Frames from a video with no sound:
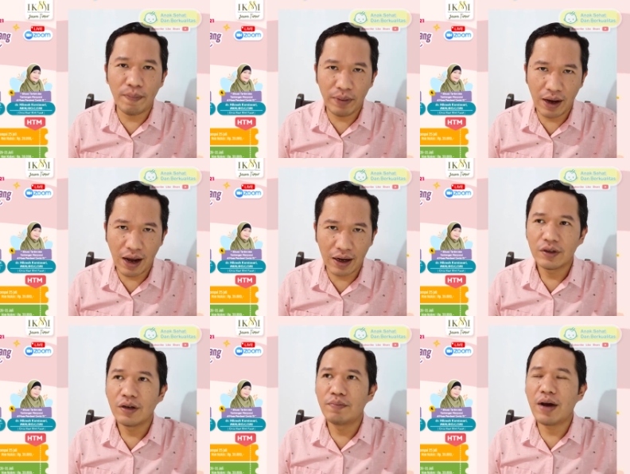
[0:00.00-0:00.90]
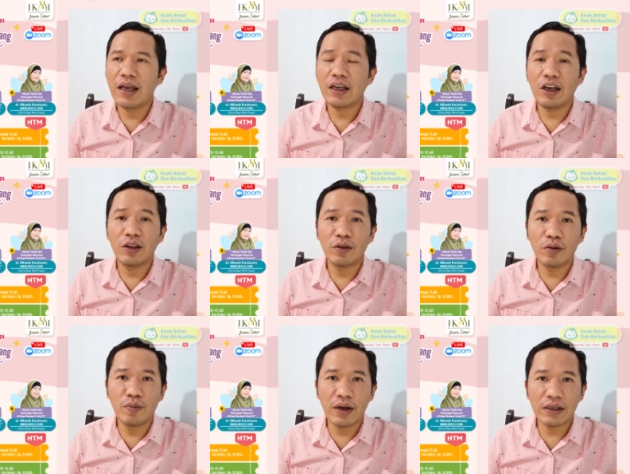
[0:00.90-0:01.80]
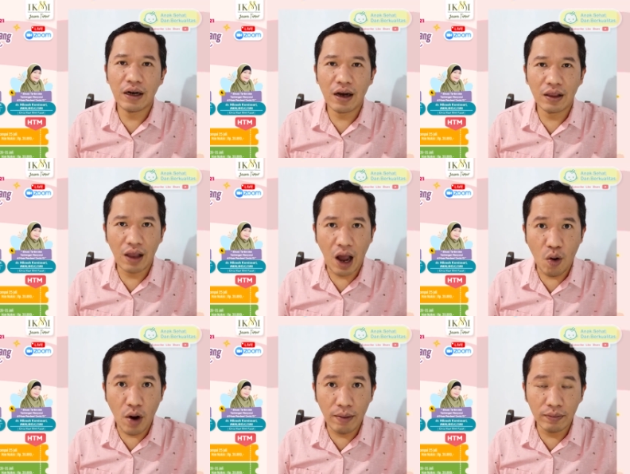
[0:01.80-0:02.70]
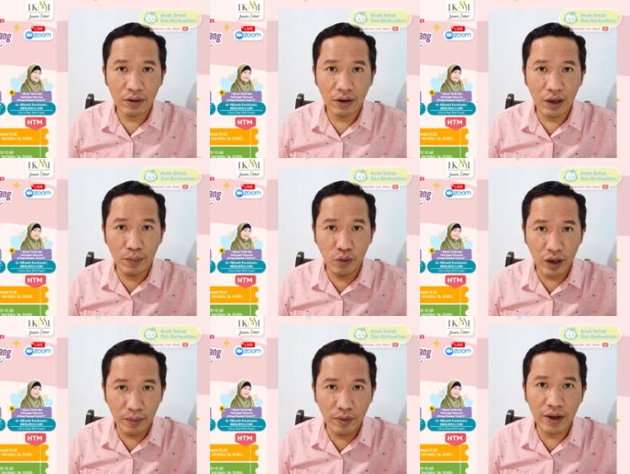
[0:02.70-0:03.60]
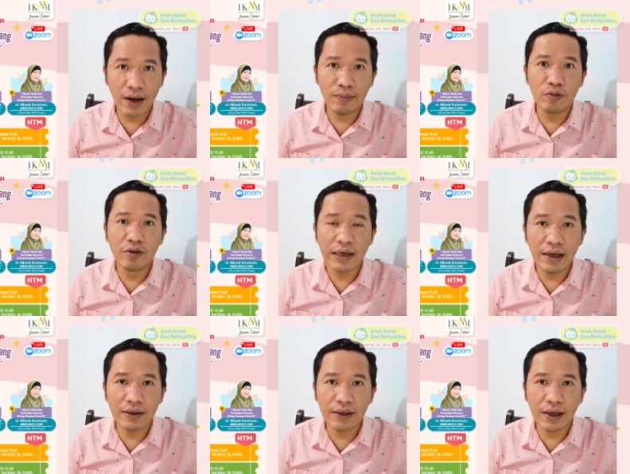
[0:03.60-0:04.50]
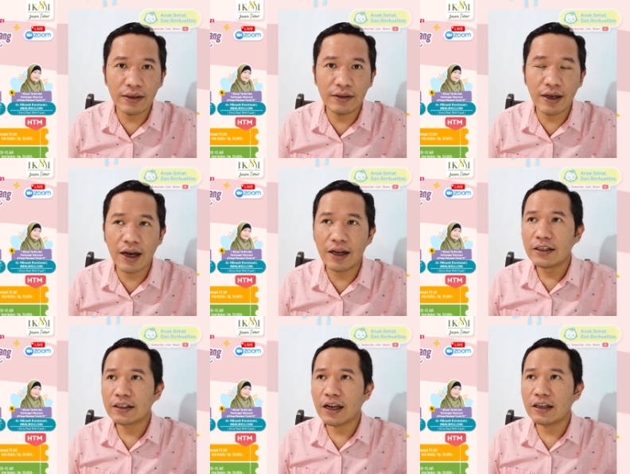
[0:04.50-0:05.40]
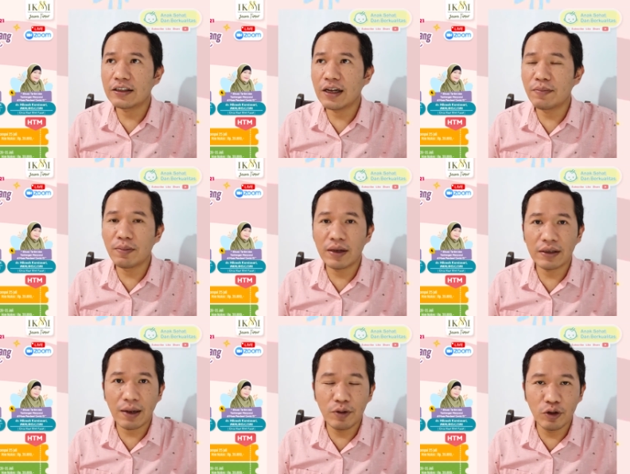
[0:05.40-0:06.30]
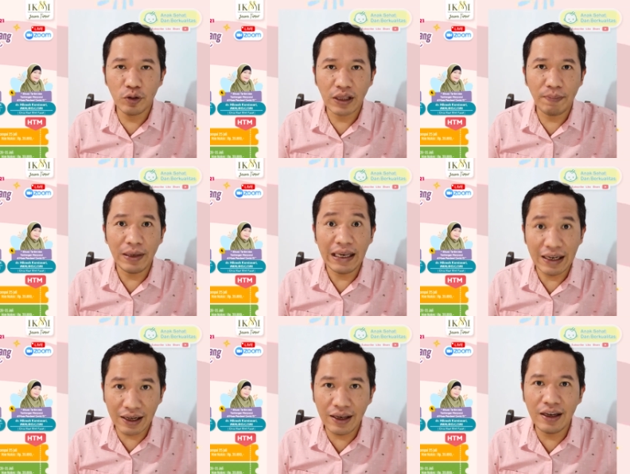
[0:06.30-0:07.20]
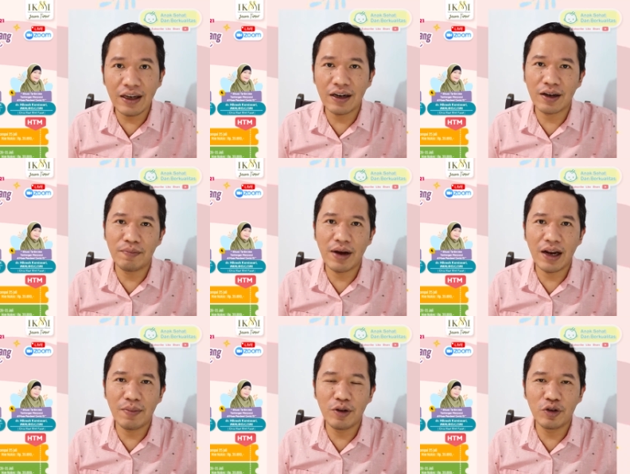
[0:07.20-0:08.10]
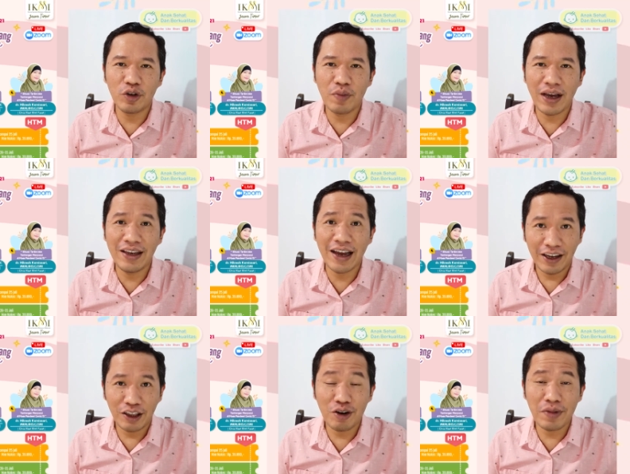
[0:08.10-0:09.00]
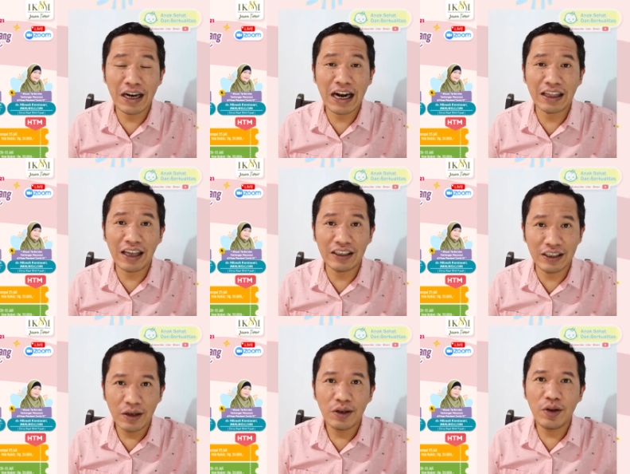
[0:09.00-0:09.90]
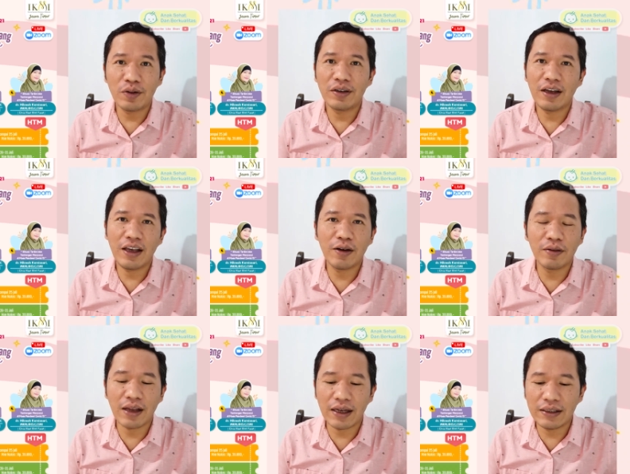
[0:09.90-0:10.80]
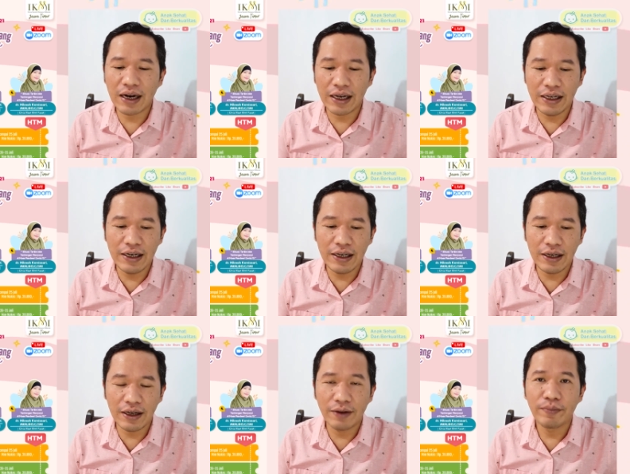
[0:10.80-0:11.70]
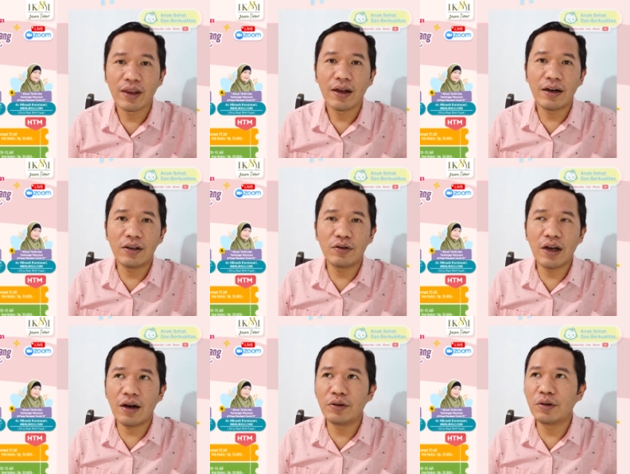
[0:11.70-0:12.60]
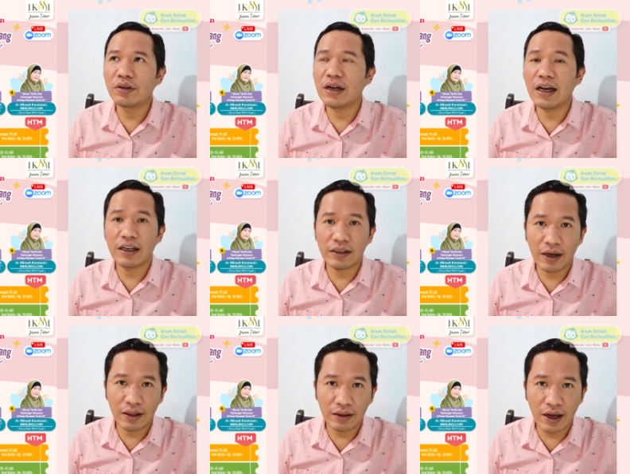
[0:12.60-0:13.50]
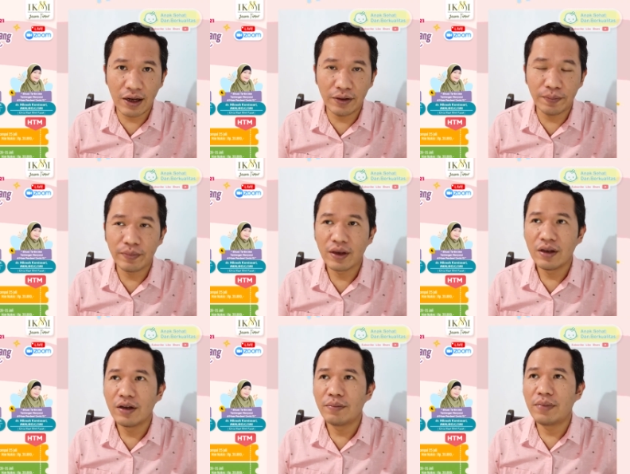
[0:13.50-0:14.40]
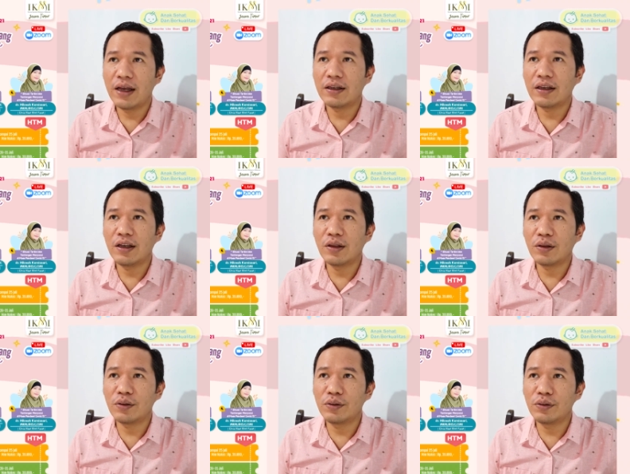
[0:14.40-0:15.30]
pihak, baik itu masyarakat awam, ibu-ibu yang mungkin saja sekarang sedang bermasalah menyusui tapi ingin kembali menyusui bayinya, itu namanya relaktasi. Yuk, ikut acara ini. Dan juga untuk tenaga kesehatan, baik itu